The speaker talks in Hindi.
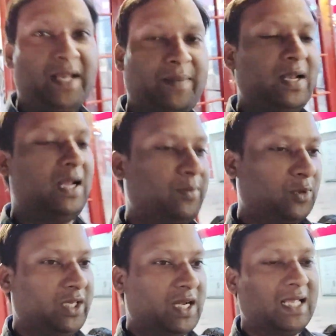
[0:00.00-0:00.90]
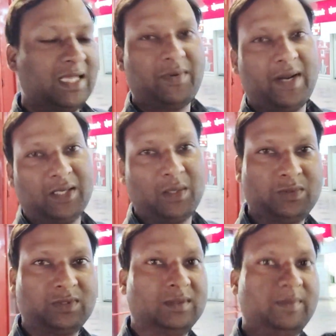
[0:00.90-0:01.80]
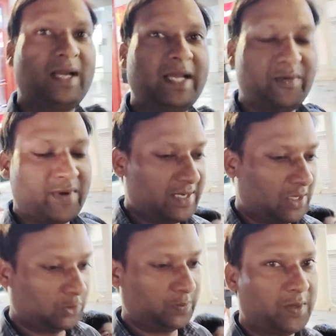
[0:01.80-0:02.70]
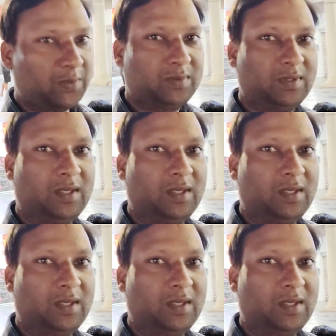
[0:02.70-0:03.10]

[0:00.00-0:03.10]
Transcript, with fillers: मैंने पहले आपको दिखाया था व्हाइट हाउस मैं अगेन व्हाइट हाउस पे हूँ